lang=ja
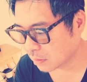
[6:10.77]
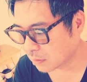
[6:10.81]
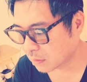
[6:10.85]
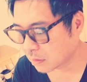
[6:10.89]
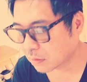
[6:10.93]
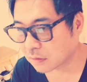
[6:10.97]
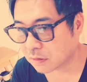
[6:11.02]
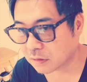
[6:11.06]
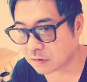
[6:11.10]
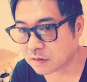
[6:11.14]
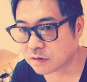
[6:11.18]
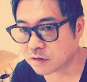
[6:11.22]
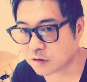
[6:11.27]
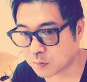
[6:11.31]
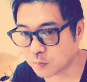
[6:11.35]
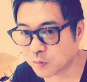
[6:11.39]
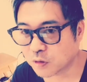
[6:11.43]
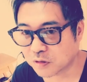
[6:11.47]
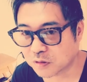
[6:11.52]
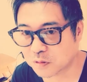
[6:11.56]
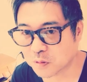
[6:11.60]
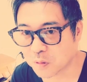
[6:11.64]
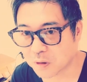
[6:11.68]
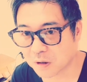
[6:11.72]
名指しし
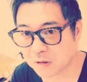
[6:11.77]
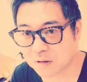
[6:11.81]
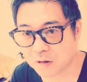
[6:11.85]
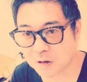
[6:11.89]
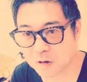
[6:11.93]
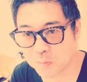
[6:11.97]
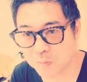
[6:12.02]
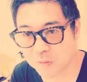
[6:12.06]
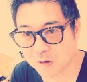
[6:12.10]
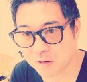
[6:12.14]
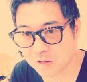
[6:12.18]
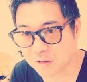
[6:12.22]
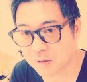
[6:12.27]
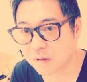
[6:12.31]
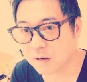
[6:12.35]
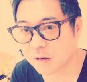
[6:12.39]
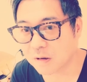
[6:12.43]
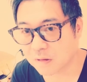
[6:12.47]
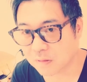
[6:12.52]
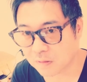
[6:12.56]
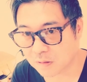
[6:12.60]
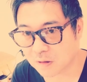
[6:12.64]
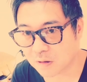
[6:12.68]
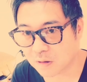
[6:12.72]
ますよ。当たり前じゃな
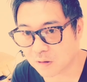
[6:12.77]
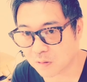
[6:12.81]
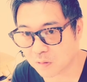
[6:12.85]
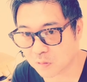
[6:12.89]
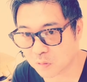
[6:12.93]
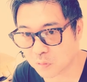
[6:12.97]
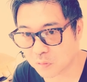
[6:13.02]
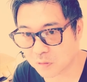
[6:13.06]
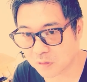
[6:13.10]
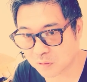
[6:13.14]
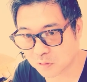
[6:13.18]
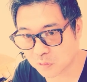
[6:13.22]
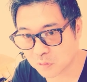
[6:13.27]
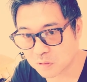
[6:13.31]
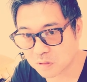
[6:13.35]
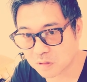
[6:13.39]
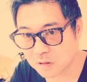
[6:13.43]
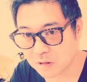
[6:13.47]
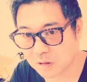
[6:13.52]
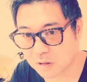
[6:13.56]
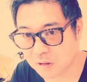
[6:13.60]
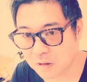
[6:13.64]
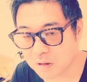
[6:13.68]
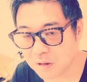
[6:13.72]
いですか。それは組
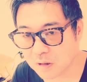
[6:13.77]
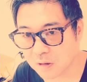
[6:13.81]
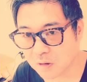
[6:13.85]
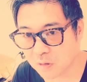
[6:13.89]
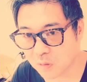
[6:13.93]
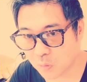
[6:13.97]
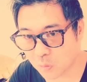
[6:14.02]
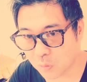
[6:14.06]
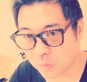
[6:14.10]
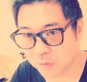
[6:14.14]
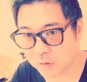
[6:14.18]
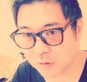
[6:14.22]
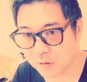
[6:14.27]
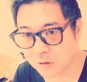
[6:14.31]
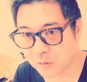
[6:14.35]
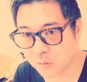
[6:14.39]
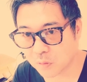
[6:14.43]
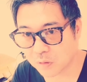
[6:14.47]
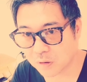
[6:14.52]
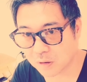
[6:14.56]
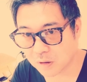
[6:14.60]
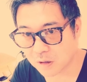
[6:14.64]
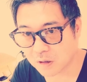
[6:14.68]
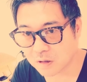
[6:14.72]
織が大きか
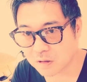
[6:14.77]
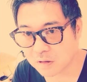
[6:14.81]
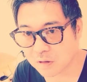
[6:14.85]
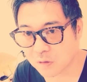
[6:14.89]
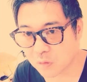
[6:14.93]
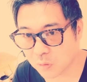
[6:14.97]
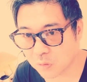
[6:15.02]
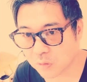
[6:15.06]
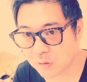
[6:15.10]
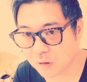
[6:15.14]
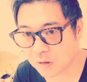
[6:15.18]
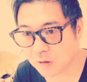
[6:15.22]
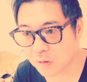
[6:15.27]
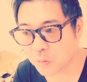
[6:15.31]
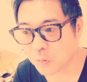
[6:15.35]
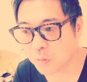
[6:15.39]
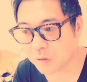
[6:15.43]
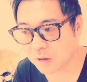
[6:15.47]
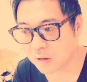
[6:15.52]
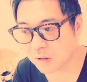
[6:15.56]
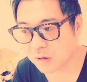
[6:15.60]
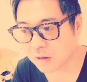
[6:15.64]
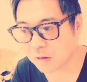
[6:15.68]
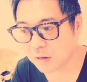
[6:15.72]
ろうが、会社が大きかろ
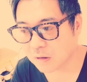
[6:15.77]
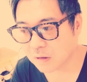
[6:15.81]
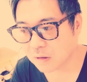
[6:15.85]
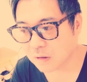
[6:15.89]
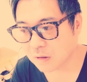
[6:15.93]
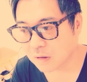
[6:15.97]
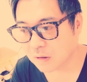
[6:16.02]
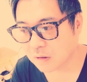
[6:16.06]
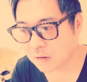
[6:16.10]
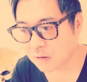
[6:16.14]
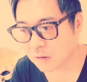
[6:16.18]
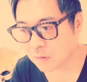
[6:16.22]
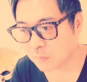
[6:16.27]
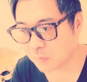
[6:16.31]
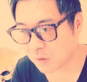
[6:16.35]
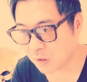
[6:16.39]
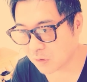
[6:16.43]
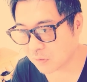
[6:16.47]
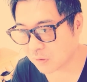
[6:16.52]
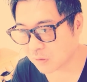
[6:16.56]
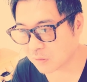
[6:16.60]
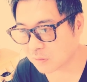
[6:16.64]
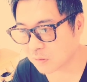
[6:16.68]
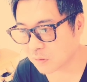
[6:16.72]
うが、
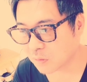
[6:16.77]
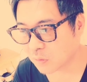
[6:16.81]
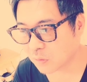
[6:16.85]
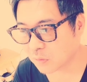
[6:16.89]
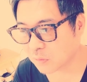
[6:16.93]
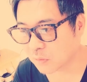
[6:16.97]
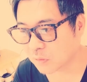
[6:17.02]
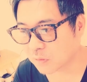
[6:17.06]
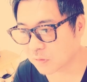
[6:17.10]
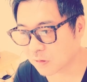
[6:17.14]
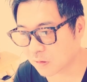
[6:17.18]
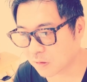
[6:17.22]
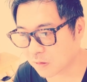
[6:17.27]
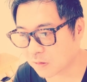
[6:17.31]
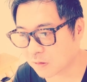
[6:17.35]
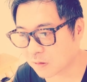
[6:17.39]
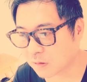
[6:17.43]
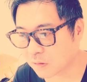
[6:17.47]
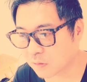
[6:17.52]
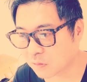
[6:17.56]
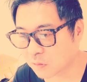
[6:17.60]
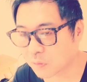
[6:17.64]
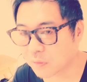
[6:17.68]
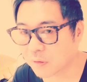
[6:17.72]
迷惑なことをされ
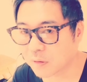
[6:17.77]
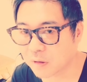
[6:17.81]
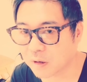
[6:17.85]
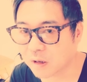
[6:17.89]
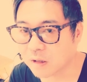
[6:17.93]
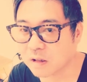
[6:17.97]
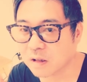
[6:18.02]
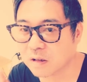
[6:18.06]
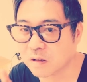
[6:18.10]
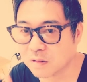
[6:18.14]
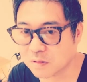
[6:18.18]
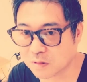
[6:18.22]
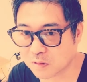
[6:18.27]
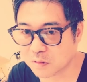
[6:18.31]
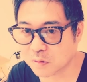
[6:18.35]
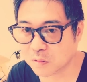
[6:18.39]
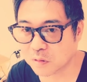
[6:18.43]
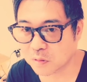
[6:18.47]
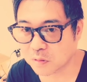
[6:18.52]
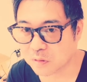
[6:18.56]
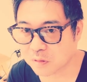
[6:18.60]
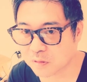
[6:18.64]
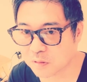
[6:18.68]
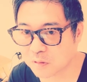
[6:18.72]
たら、それは名指し
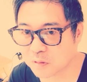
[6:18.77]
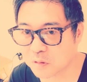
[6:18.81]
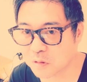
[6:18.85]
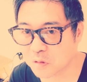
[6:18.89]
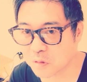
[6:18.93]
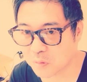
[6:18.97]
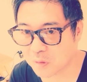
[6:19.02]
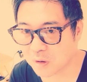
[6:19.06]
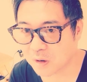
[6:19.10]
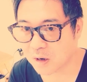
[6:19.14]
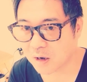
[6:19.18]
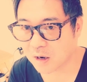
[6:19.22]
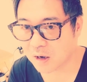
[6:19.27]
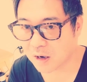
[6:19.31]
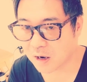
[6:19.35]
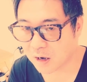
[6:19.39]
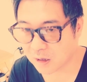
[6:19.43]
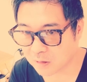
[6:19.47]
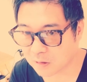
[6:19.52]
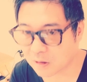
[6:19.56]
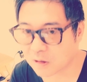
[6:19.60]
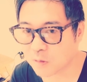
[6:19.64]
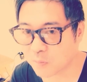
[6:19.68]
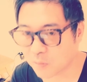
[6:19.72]
するのは
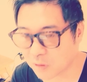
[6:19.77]
当た